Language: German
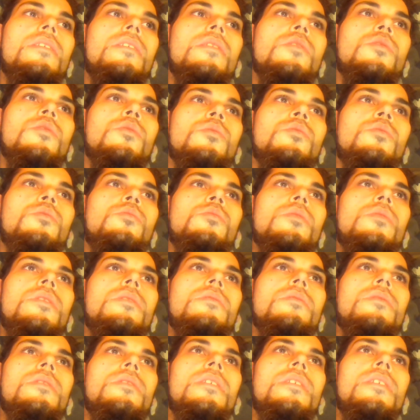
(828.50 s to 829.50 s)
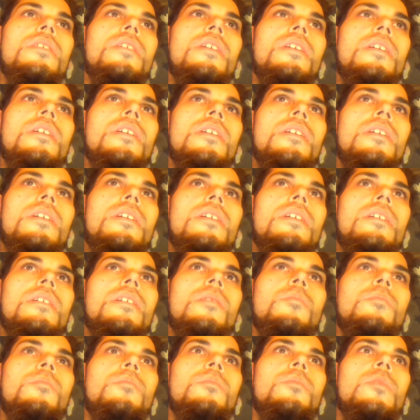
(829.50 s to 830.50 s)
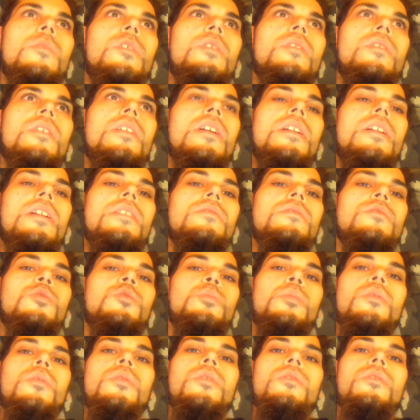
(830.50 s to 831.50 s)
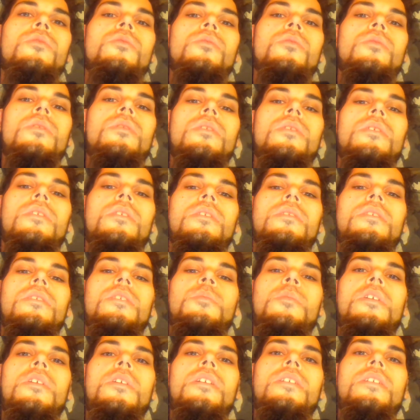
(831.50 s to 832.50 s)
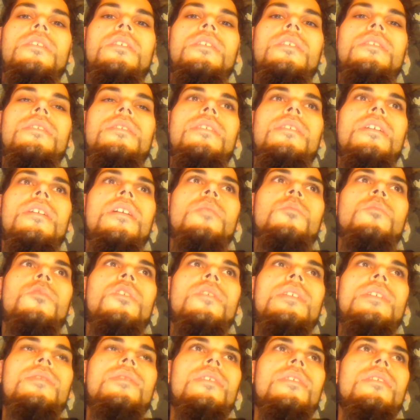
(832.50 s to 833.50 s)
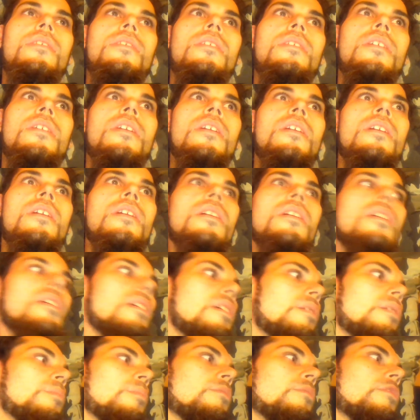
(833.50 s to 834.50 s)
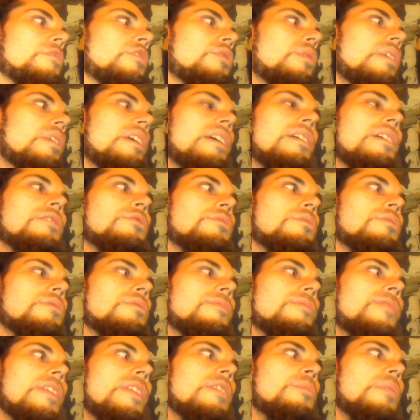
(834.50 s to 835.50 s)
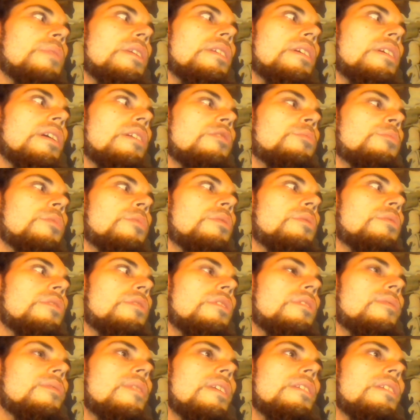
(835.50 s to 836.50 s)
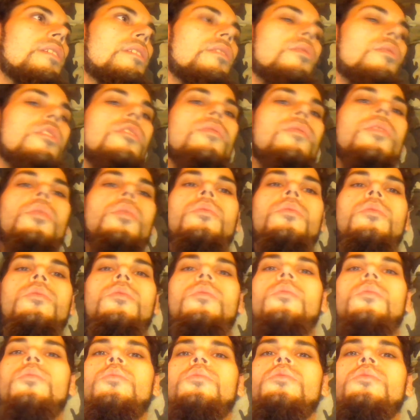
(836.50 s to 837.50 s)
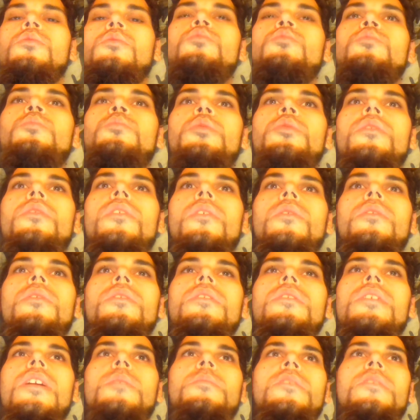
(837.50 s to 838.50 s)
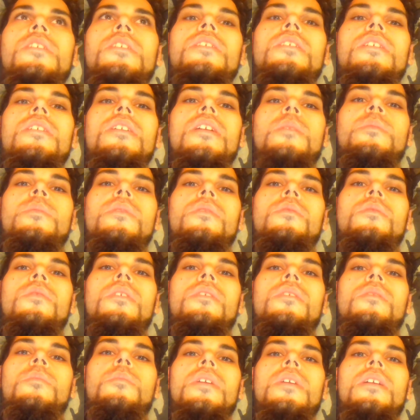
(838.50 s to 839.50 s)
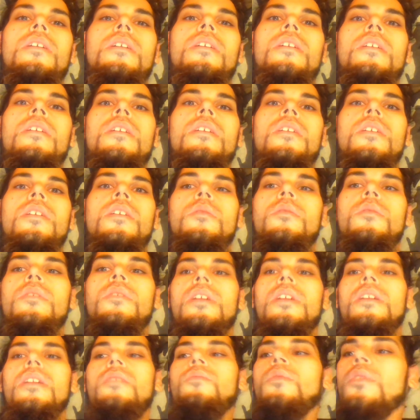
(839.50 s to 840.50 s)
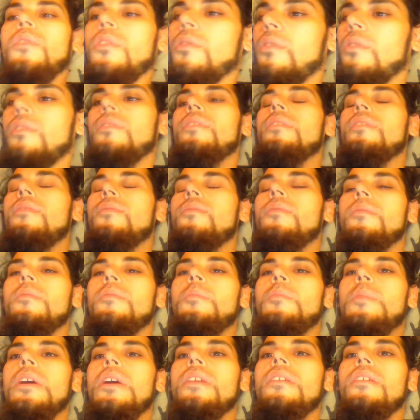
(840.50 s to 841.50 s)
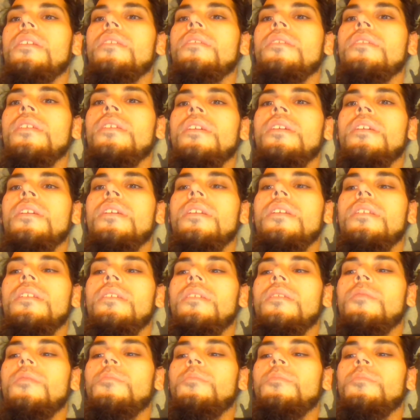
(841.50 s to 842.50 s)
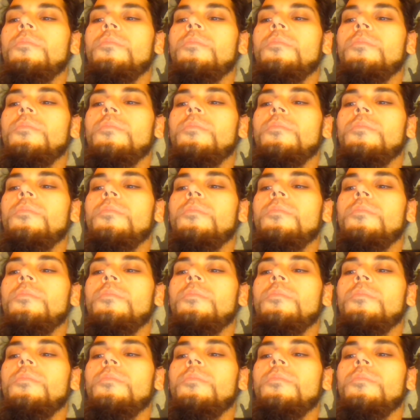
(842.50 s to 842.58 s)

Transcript: ähm, ist dann halt ein Spross und nicht mehr richtig ein Samen oder was weiß ich ähm, zur Erdung, wenn ich mal Erdung brauche oder so, werde ich dann sowas wie hohen Humus aus gekeimten Kichererbsen oder so machen. Und es kann halt wirklich noch Sinn machen, dass ähm, Mineralstoffe und